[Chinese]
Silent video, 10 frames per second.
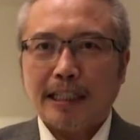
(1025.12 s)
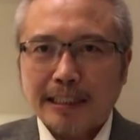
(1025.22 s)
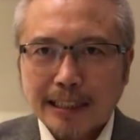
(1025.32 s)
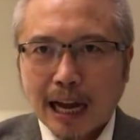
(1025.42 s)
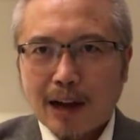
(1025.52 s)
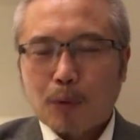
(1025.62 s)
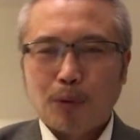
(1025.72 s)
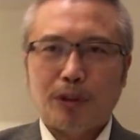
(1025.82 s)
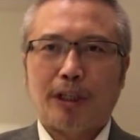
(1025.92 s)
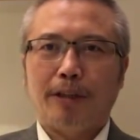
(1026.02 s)
个大
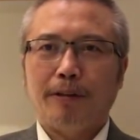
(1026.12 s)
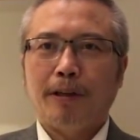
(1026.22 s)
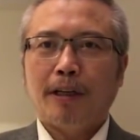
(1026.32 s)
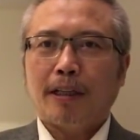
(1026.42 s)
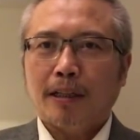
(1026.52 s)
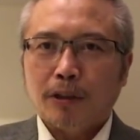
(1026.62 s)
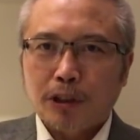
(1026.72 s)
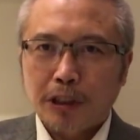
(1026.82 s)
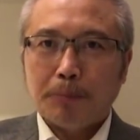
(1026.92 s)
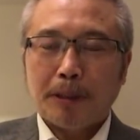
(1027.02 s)
工程，
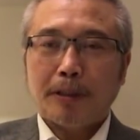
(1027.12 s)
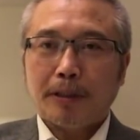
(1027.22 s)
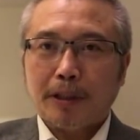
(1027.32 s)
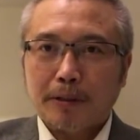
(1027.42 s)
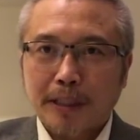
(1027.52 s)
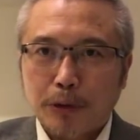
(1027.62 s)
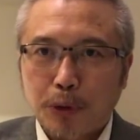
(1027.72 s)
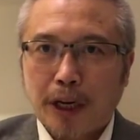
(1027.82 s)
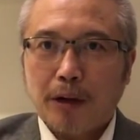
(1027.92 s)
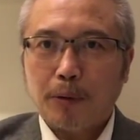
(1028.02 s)
习近平要在
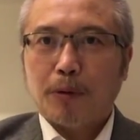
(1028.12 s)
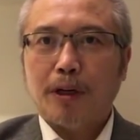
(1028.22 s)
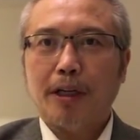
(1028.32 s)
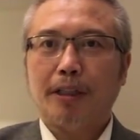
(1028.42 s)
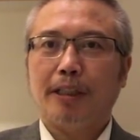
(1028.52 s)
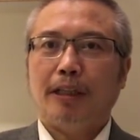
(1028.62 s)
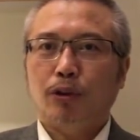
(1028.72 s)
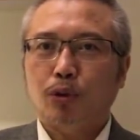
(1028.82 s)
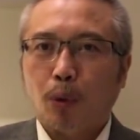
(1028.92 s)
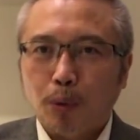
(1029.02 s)
全国各地
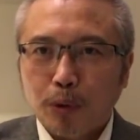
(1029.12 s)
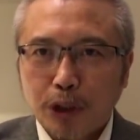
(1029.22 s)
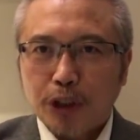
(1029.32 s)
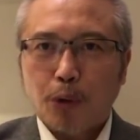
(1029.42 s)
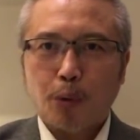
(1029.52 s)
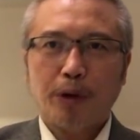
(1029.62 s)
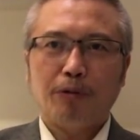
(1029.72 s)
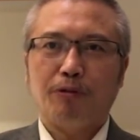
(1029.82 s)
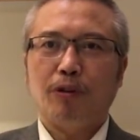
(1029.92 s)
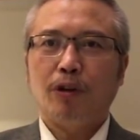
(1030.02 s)
重新恢
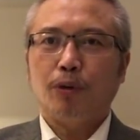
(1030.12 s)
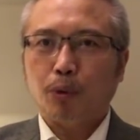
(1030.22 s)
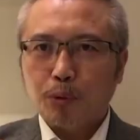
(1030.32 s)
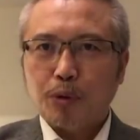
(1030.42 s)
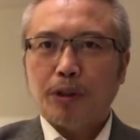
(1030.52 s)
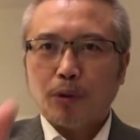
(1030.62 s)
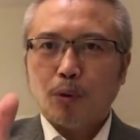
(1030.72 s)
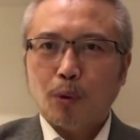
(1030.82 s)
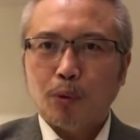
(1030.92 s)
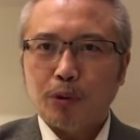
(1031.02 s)
复农村
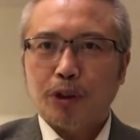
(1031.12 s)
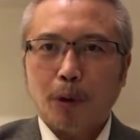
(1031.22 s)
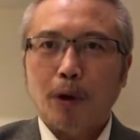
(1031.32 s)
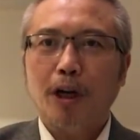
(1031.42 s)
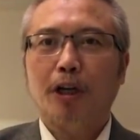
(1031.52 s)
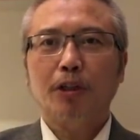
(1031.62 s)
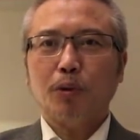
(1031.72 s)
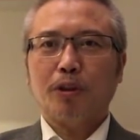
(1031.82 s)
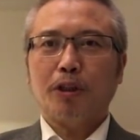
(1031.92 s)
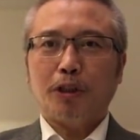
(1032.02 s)
供销合
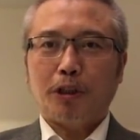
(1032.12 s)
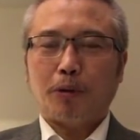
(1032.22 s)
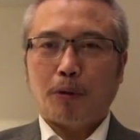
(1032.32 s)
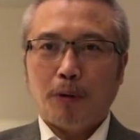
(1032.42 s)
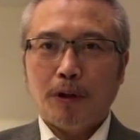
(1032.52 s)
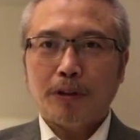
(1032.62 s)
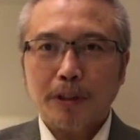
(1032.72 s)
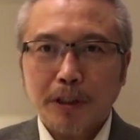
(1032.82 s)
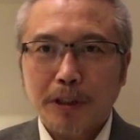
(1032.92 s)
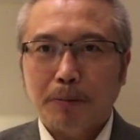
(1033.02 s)
作社系统，这
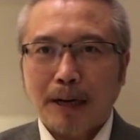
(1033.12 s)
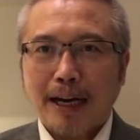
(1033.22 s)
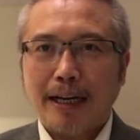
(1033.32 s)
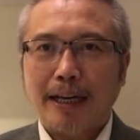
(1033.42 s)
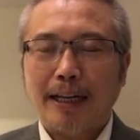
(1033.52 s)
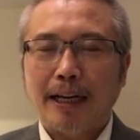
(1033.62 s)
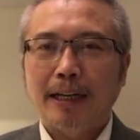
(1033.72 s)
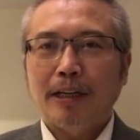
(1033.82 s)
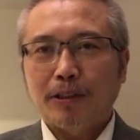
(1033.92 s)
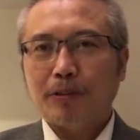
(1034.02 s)
是个什么概念呢？
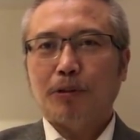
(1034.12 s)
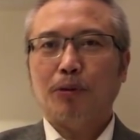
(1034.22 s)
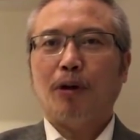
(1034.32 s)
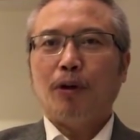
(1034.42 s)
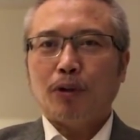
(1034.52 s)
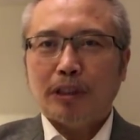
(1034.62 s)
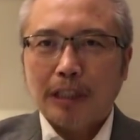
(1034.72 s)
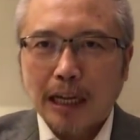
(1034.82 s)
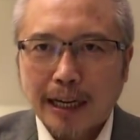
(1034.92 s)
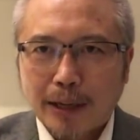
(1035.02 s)
就是说，
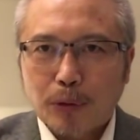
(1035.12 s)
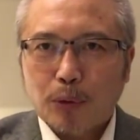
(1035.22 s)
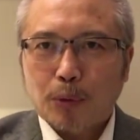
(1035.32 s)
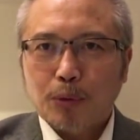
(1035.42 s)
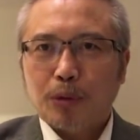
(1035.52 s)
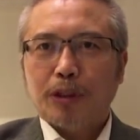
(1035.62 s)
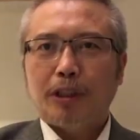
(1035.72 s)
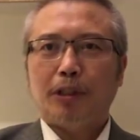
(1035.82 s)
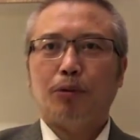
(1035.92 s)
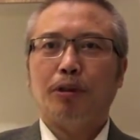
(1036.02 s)
将来农村
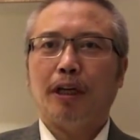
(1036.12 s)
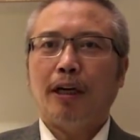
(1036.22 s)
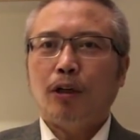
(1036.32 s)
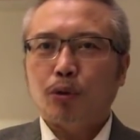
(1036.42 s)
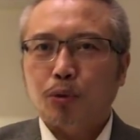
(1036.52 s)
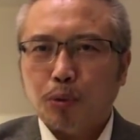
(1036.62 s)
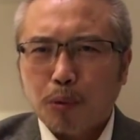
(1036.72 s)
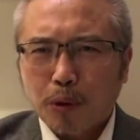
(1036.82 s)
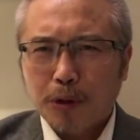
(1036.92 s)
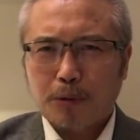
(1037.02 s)
地区的
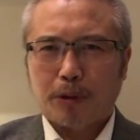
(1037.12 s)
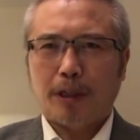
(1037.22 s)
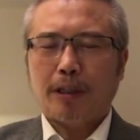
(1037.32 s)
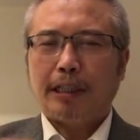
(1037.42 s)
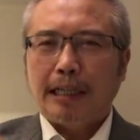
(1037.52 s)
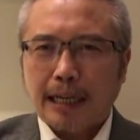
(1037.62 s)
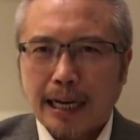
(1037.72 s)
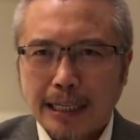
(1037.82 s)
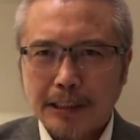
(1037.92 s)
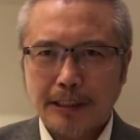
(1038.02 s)
所有的人的
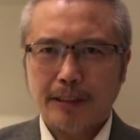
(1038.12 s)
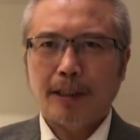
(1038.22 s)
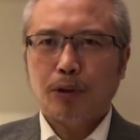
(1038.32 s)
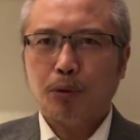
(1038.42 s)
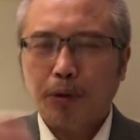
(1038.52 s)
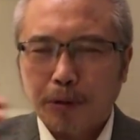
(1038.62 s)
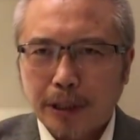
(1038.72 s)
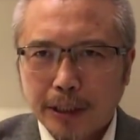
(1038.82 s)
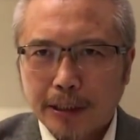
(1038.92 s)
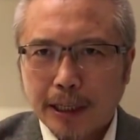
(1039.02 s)
开支，所有人
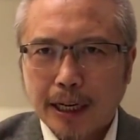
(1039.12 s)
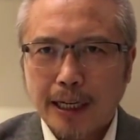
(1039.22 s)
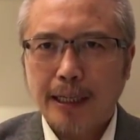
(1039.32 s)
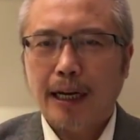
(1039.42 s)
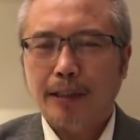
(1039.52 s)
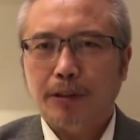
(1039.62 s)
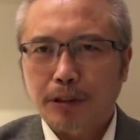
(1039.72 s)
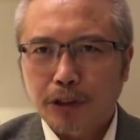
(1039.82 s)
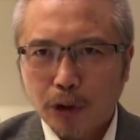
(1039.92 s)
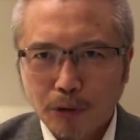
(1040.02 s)
的这个开啊
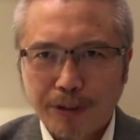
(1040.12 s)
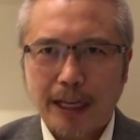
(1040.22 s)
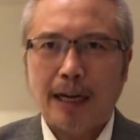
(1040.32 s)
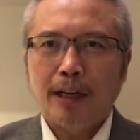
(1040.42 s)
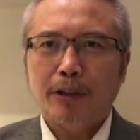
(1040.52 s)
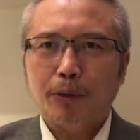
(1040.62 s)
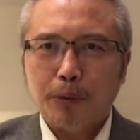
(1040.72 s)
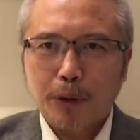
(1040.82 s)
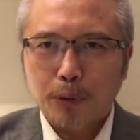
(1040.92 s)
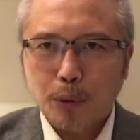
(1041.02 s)
消费啊，都
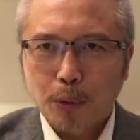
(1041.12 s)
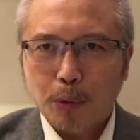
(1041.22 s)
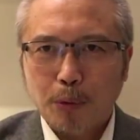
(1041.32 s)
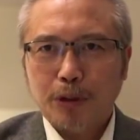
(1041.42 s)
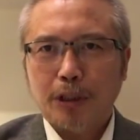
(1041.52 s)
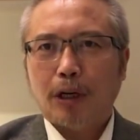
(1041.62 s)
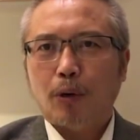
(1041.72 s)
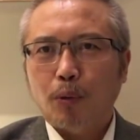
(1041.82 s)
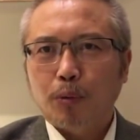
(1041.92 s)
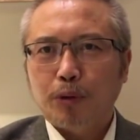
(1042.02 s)
要通过这个
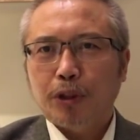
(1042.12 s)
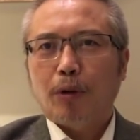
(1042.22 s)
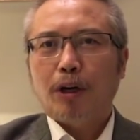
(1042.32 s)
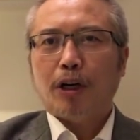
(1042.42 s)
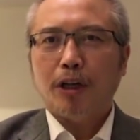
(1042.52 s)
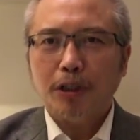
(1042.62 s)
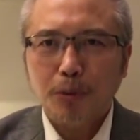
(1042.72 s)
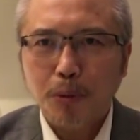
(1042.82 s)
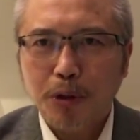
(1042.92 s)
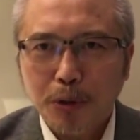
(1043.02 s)
供销合
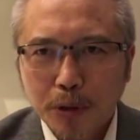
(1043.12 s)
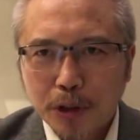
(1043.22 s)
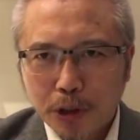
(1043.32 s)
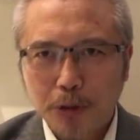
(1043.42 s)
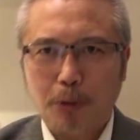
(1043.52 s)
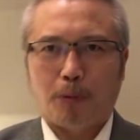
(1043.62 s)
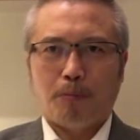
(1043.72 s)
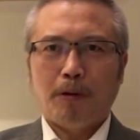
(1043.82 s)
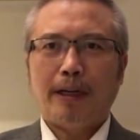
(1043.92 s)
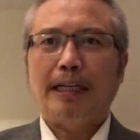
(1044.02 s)
作社系统
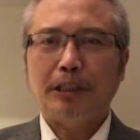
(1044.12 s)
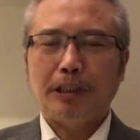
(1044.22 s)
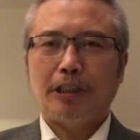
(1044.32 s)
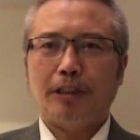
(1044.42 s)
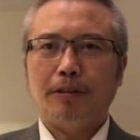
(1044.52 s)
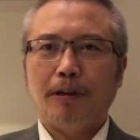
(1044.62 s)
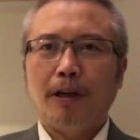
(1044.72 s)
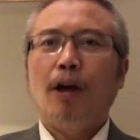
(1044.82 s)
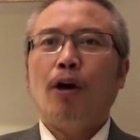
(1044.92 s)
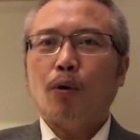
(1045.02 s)
来进行。
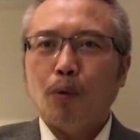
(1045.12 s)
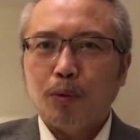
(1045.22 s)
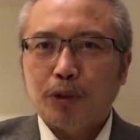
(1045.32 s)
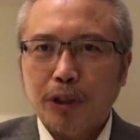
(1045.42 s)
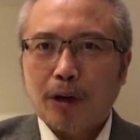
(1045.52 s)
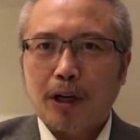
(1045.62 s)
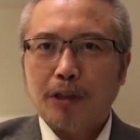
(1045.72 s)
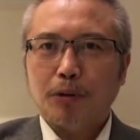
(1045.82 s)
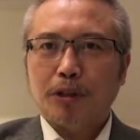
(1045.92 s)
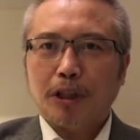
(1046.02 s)
供销
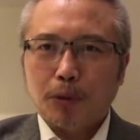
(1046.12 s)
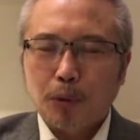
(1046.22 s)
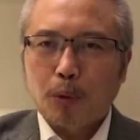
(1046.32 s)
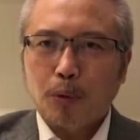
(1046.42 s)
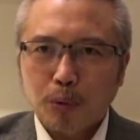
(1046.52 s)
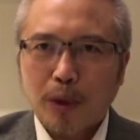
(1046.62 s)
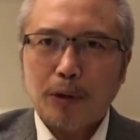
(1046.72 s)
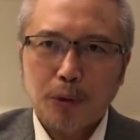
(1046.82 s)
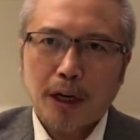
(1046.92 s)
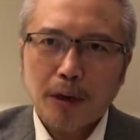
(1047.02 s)
合作社垄
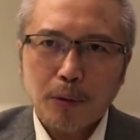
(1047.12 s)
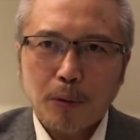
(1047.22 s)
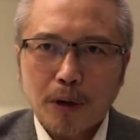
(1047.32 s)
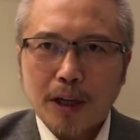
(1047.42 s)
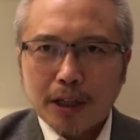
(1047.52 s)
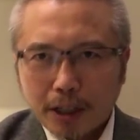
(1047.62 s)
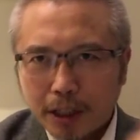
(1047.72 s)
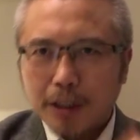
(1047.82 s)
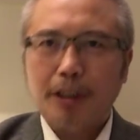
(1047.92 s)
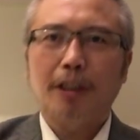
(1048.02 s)
断全国
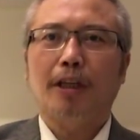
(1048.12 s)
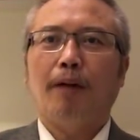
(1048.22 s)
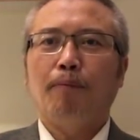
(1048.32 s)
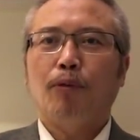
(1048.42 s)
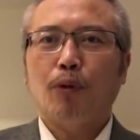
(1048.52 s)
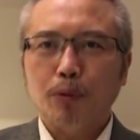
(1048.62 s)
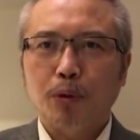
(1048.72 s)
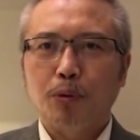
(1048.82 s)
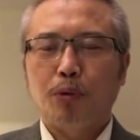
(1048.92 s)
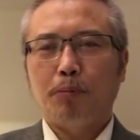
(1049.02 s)
各地的农
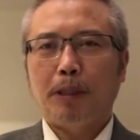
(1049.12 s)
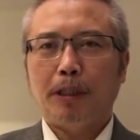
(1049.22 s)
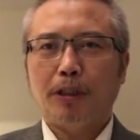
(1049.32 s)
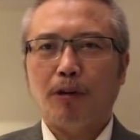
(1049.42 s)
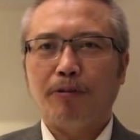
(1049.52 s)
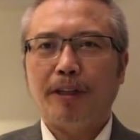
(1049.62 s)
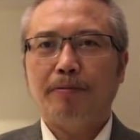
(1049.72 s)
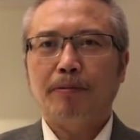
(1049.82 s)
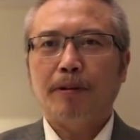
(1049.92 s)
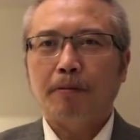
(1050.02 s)
村居民的消
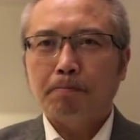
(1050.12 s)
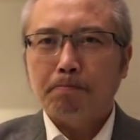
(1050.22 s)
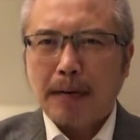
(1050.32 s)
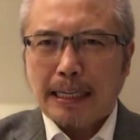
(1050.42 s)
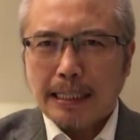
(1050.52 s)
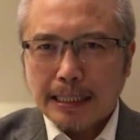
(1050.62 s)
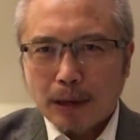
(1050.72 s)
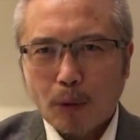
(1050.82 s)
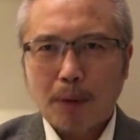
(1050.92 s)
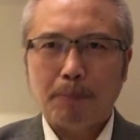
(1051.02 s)
费，每你
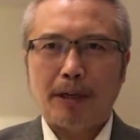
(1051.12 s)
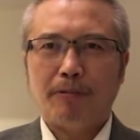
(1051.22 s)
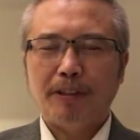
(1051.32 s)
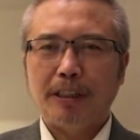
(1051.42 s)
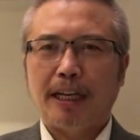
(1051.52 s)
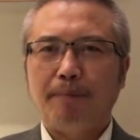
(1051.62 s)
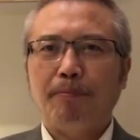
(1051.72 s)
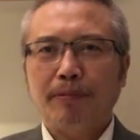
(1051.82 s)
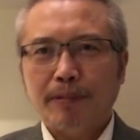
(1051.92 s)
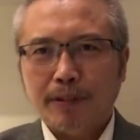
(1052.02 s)
花每一分
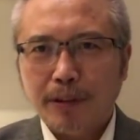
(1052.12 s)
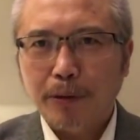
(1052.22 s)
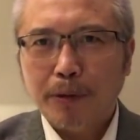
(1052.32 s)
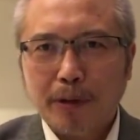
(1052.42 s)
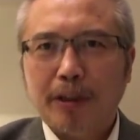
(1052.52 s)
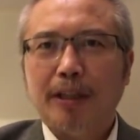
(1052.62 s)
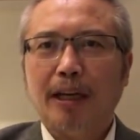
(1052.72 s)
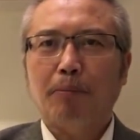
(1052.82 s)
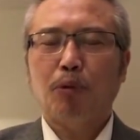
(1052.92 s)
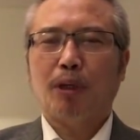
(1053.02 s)
钱。都要让
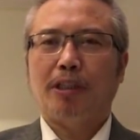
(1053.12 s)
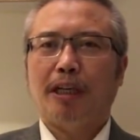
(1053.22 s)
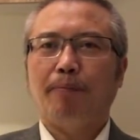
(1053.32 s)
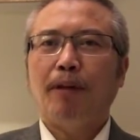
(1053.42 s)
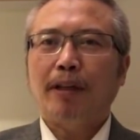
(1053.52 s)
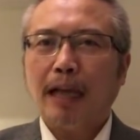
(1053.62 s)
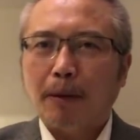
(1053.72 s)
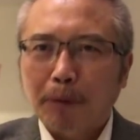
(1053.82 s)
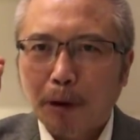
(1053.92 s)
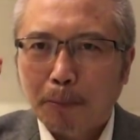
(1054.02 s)
他们赚钱，他
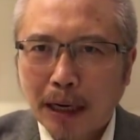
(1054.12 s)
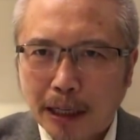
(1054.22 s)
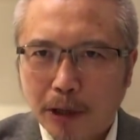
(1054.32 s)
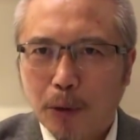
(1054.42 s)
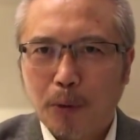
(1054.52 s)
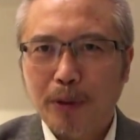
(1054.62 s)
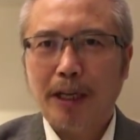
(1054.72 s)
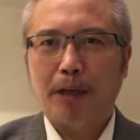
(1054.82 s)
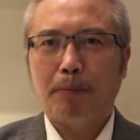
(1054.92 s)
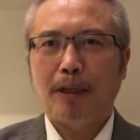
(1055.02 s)
们要把你口
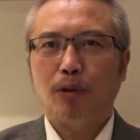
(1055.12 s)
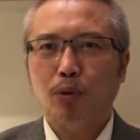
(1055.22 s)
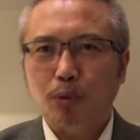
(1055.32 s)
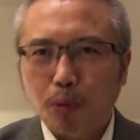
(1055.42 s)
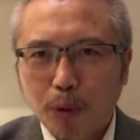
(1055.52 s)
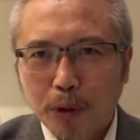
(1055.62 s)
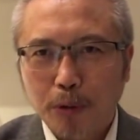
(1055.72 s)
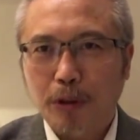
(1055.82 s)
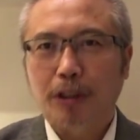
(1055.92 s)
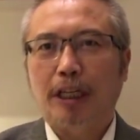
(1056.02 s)
袋里面的所
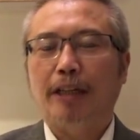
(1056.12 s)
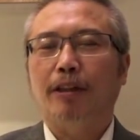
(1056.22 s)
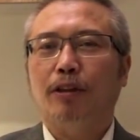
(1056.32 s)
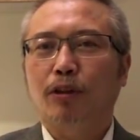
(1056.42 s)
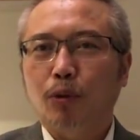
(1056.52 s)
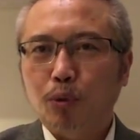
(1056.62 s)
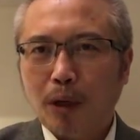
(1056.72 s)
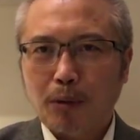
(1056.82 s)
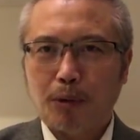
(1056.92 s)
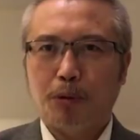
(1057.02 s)
有的钱都
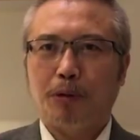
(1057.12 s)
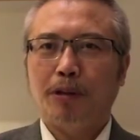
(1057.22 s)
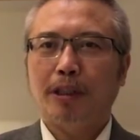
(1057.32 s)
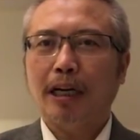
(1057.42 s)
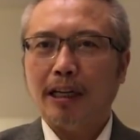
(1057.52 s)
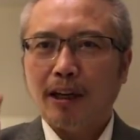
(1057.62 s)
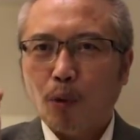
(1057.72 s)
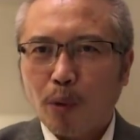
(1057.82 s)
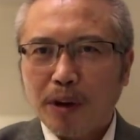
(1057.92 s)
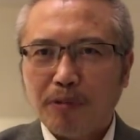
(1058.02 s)
赚过去，让你
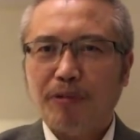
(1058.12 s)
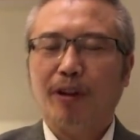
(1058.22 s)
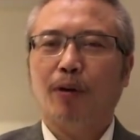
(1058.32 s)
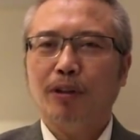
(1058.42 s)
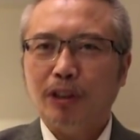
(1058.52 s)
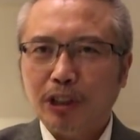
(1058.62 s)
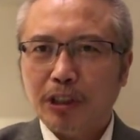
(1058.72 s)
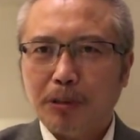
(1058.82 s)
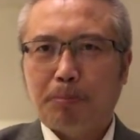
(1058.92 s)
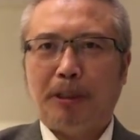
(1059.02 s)
恢复到
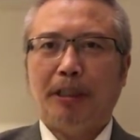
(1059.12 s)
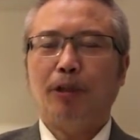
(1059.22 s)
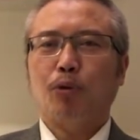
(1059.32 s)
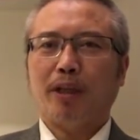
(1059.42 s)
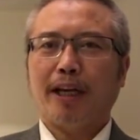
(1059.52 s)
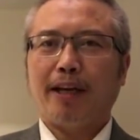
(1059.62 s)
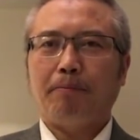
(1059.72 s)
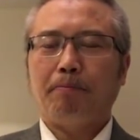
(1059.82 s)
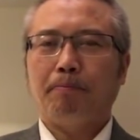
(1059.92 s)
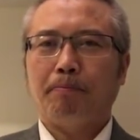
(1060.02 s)
赤贫的状态。